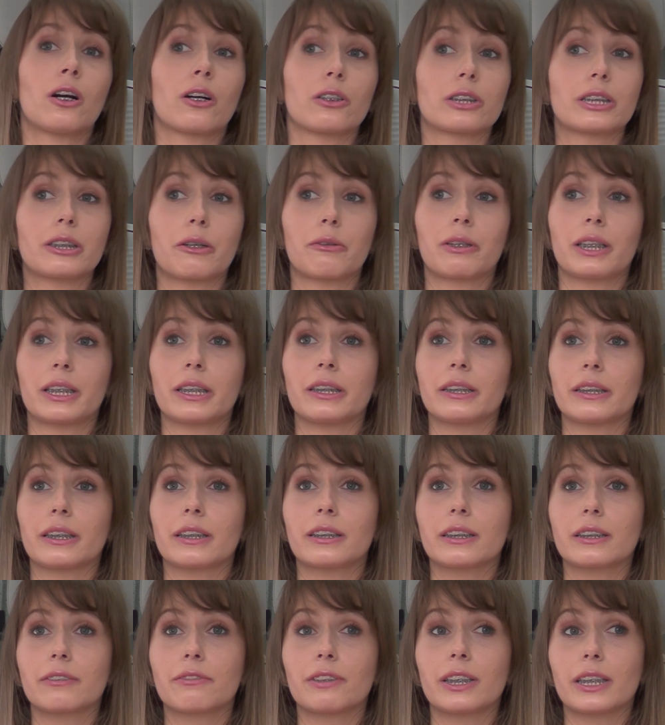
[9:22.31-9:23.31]
oddziałach
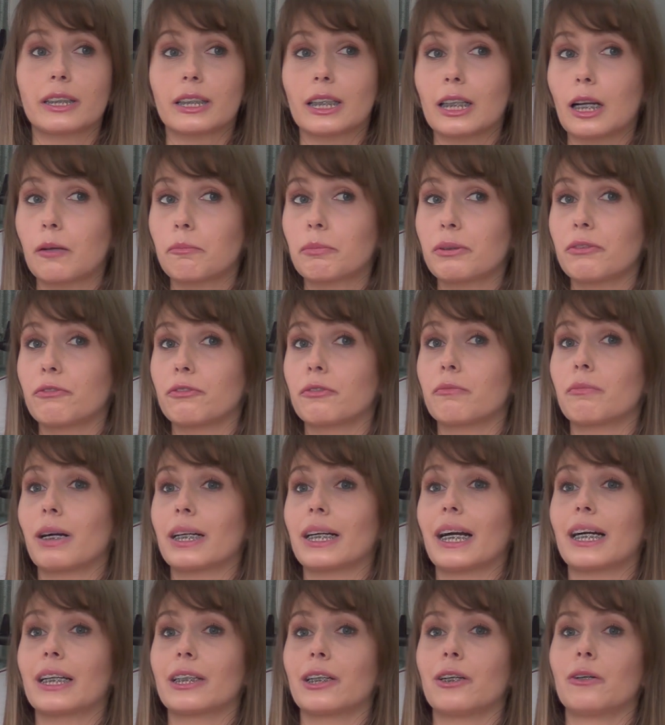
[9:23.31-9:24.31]
intensywnej terapii
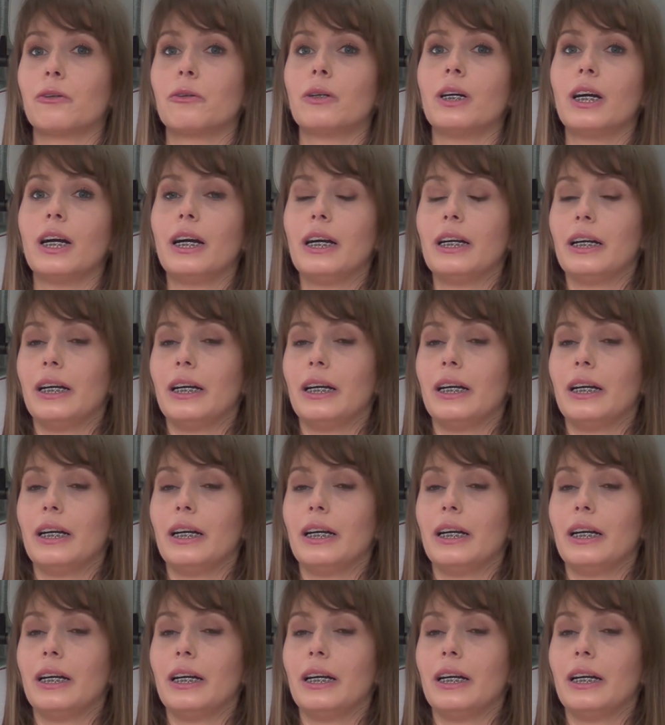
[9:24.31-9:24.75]
wymagają